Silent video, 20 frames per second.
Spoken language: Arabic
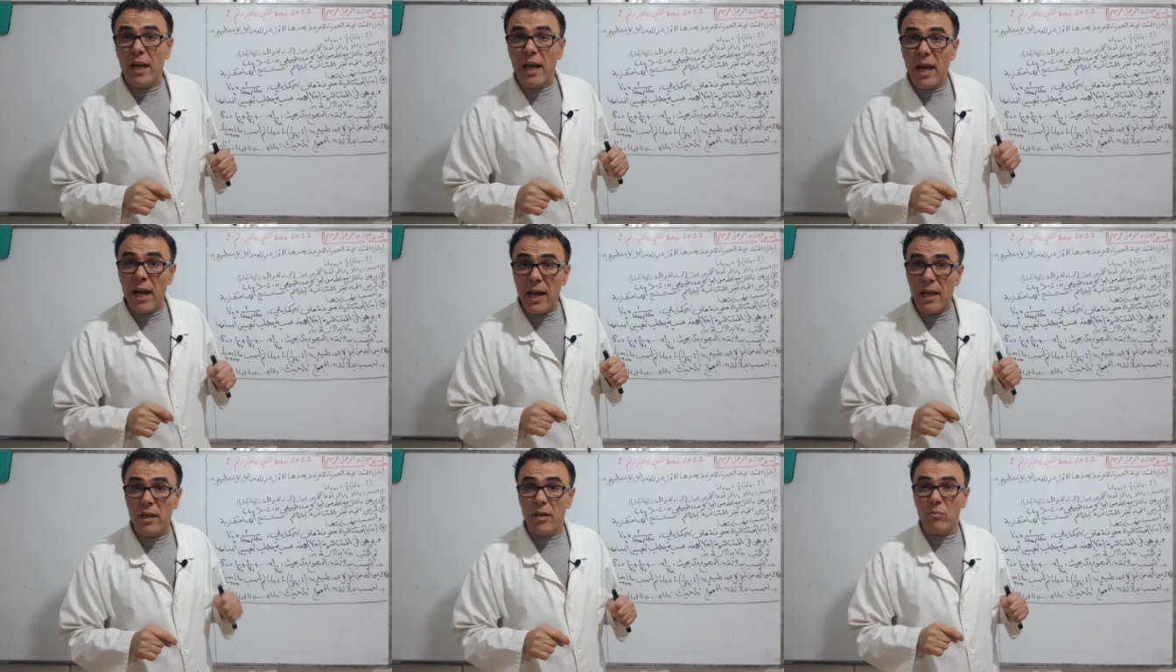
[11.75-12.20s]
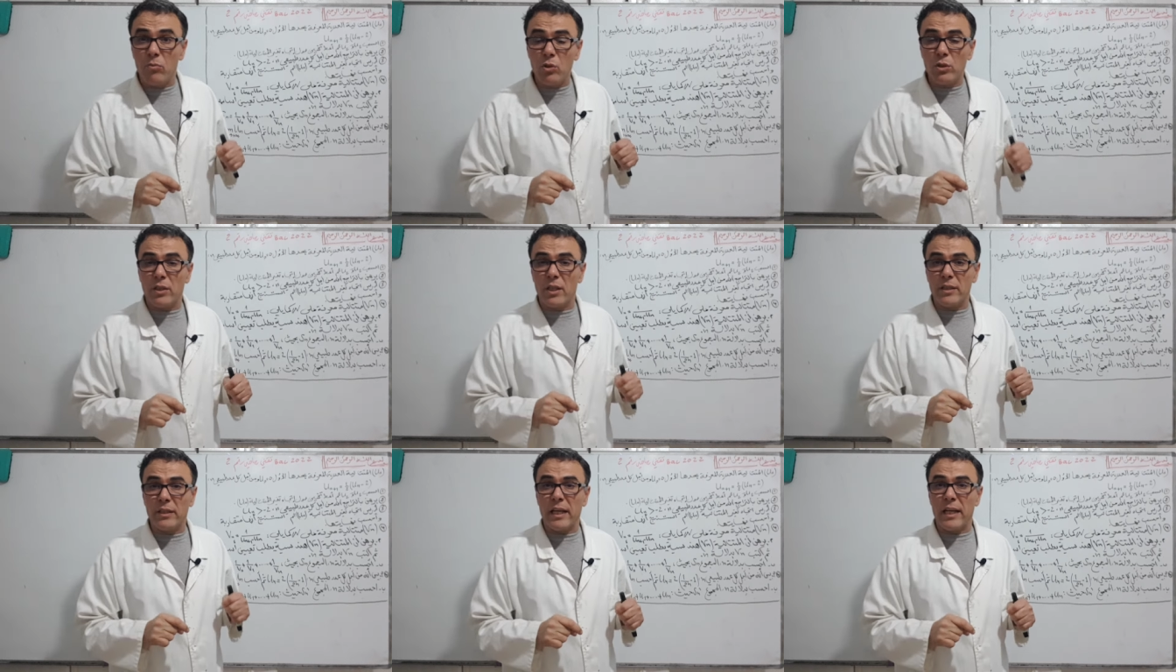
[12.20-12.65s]

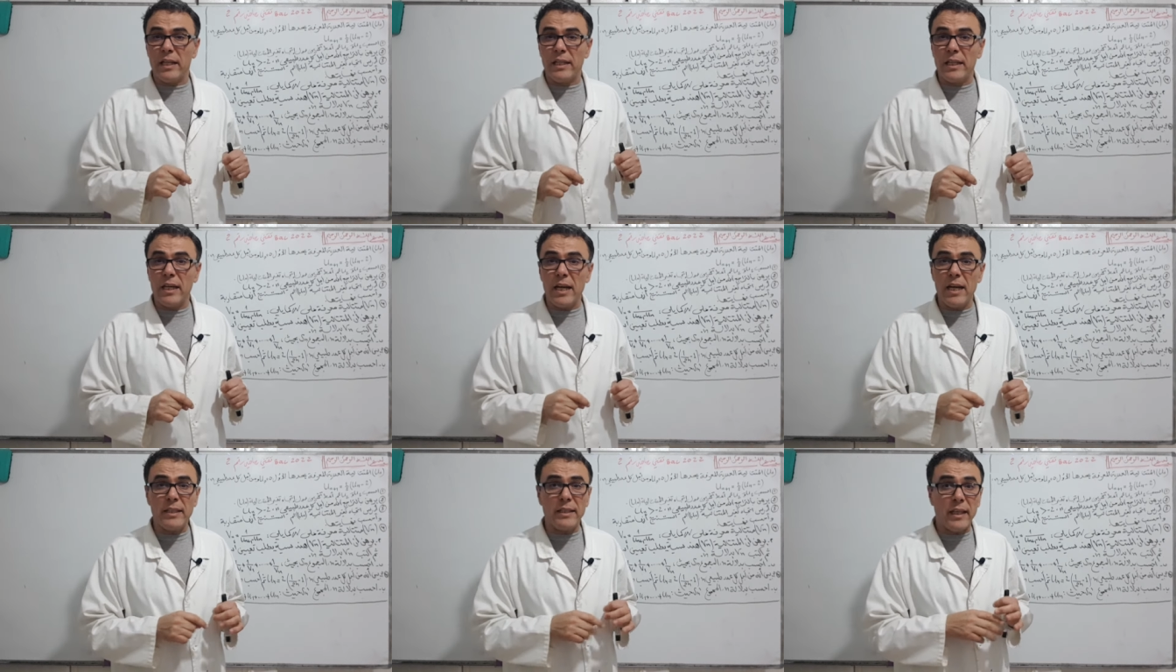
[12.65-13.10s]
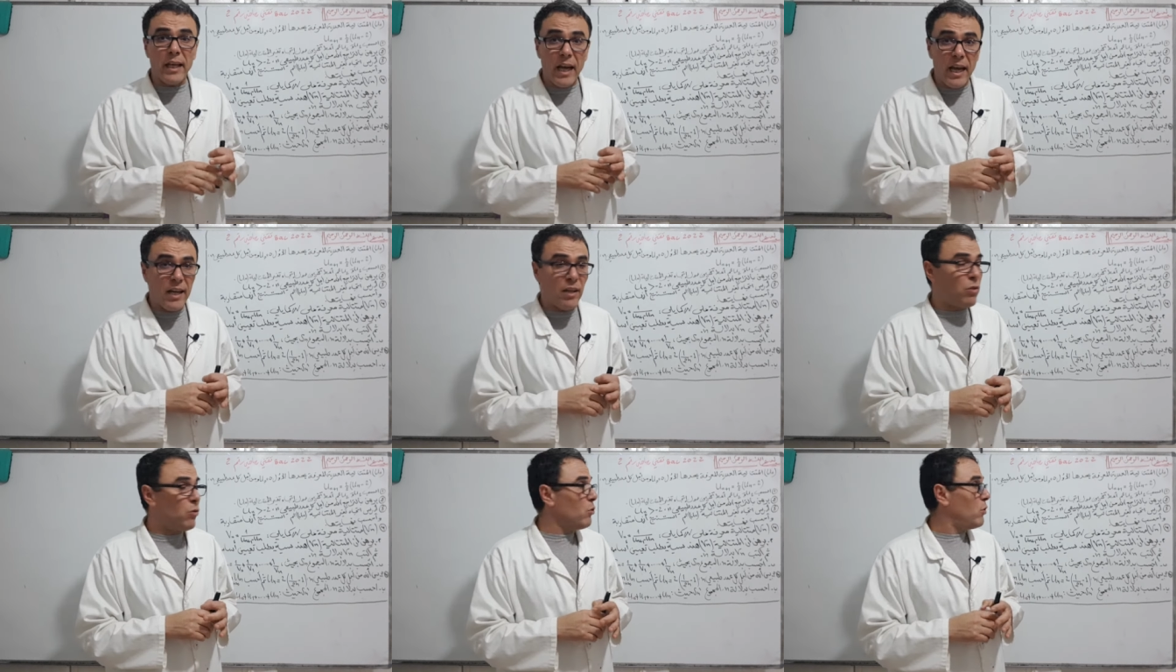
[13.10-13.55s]
المتتاليات
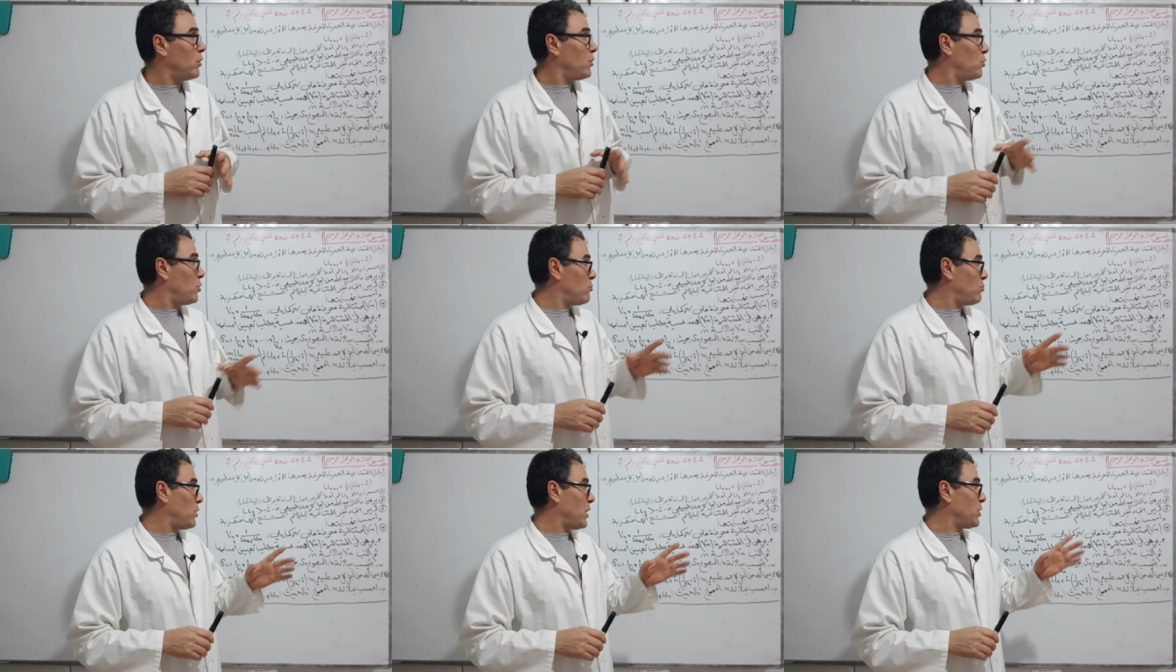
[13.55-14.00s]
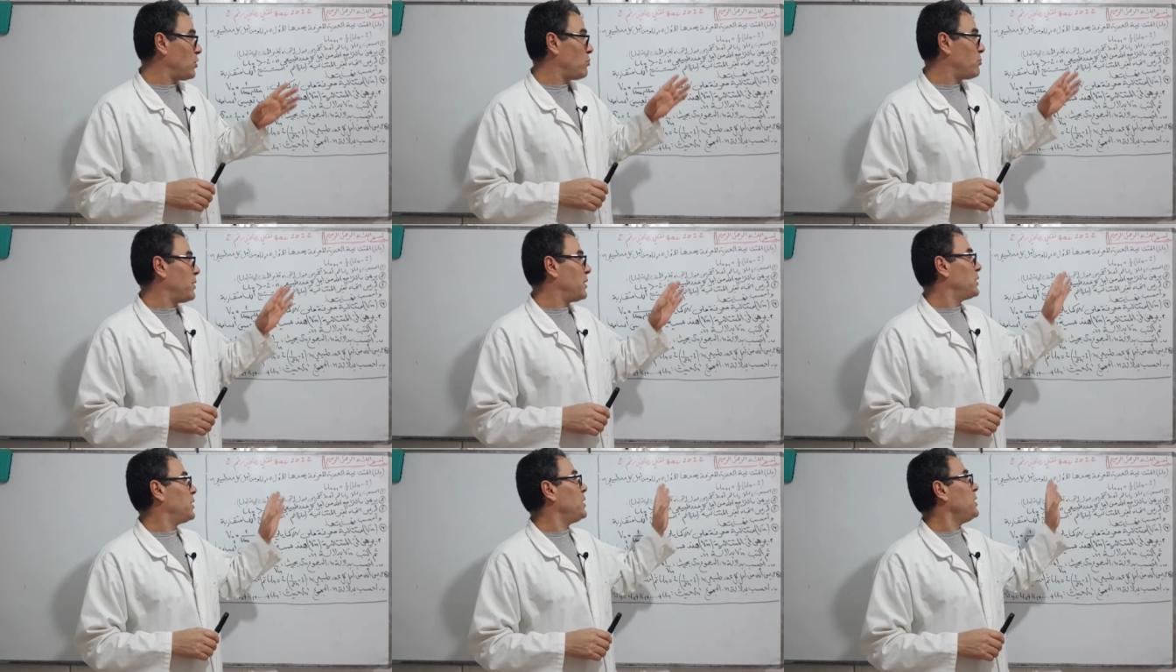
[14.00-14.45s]
حيث اليوم ولادي
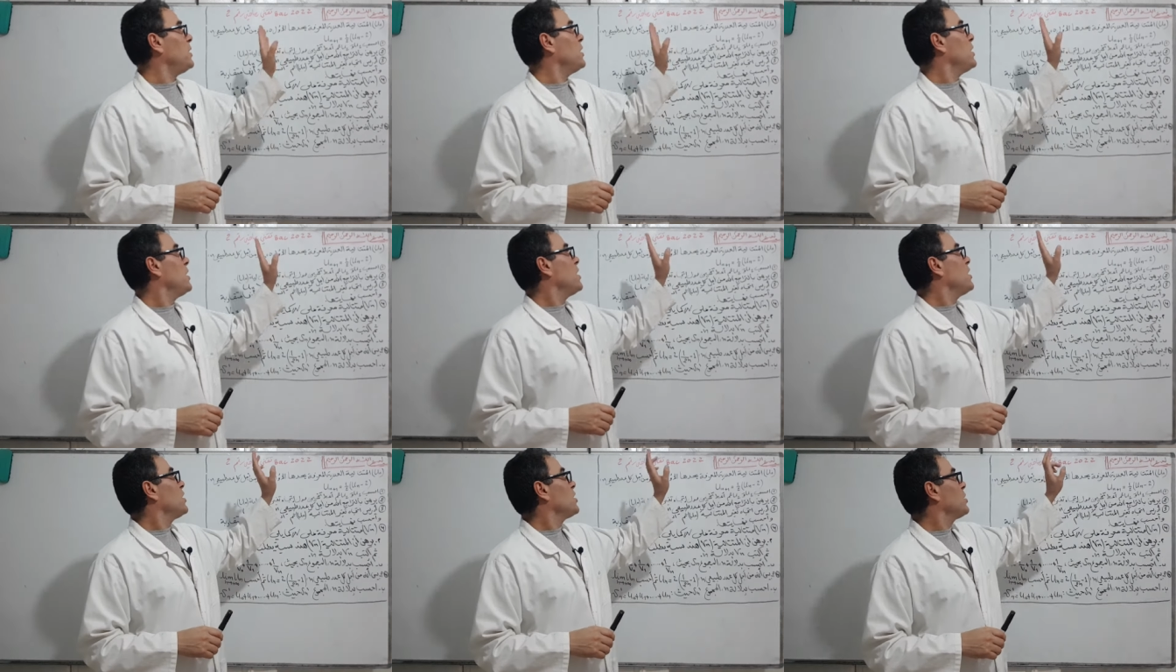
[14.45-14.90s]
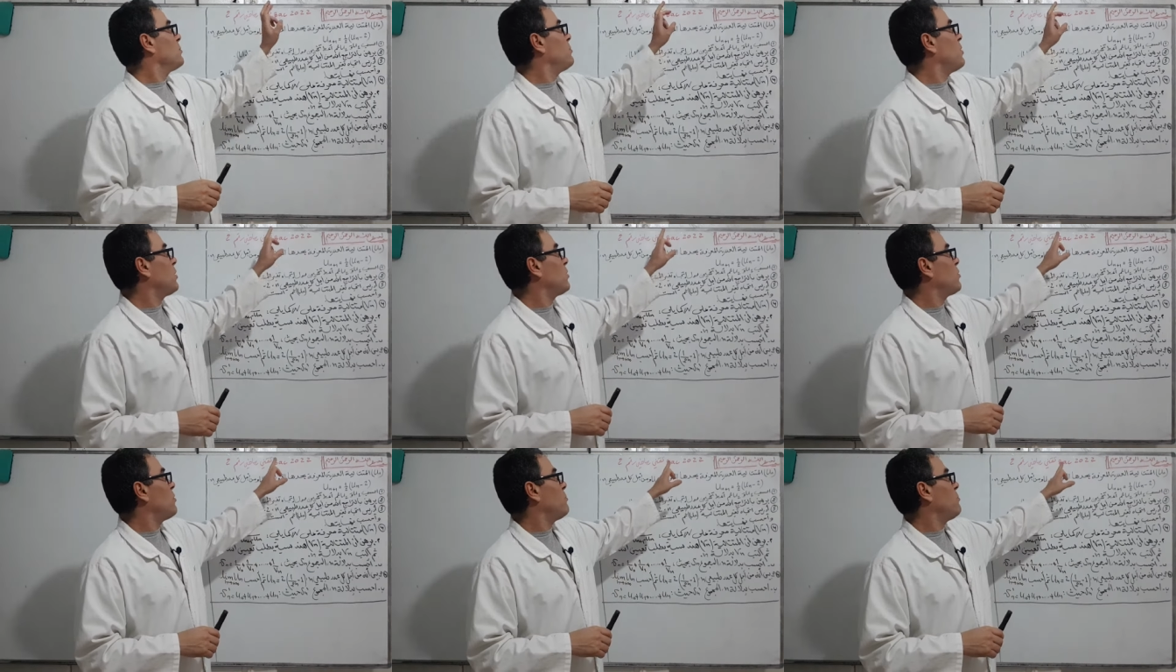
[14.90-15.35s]
وبناتي جبنا
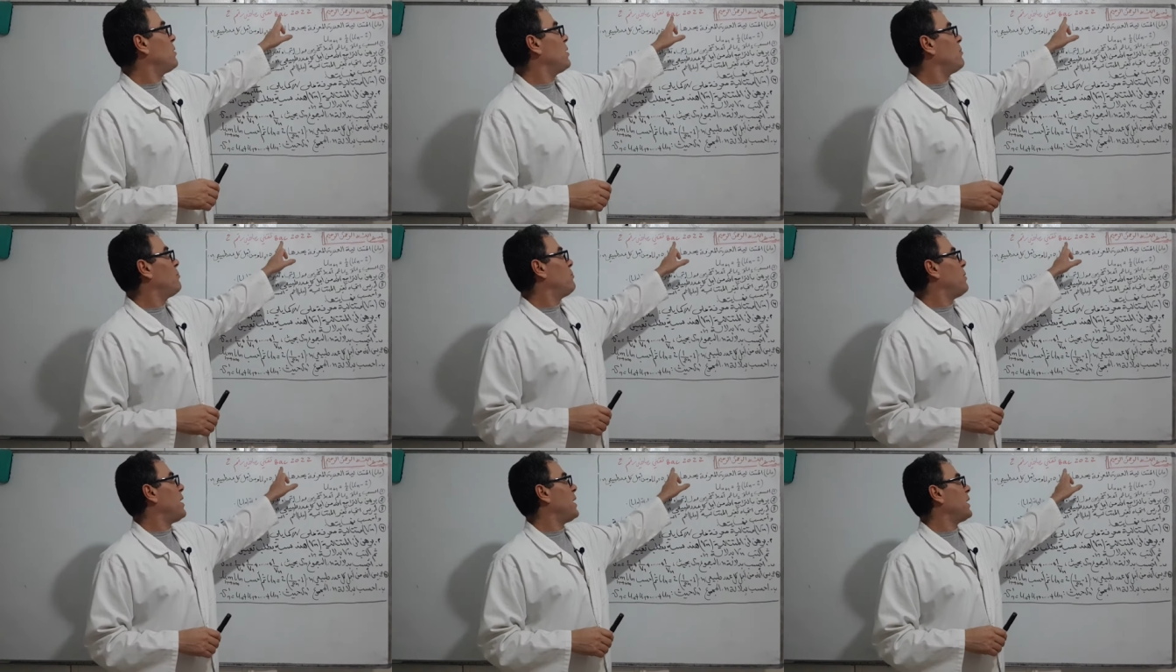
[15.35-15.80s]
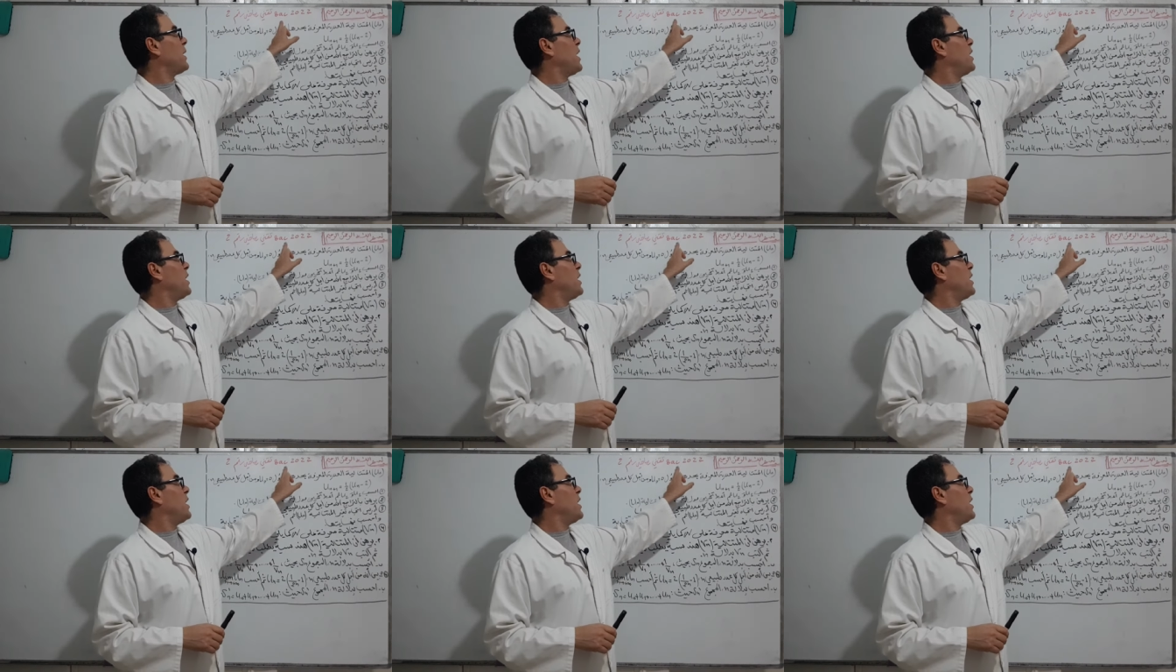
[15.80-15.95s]
لكم باك